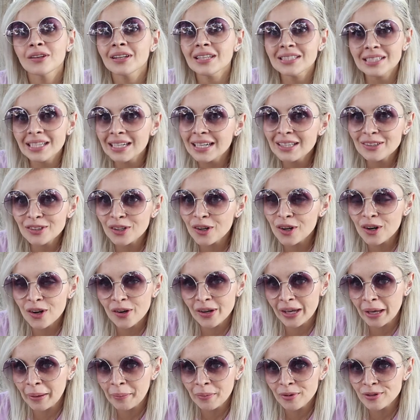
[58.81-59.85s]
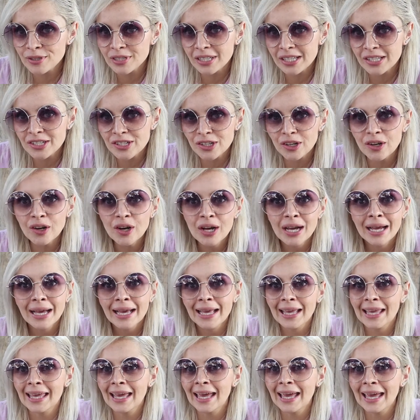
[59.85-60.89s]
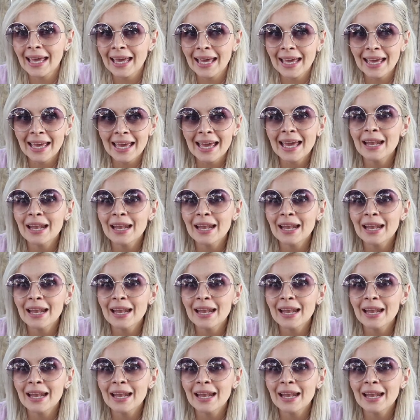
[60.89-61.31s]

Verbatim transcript: donde sale todo lo que hemos hecho que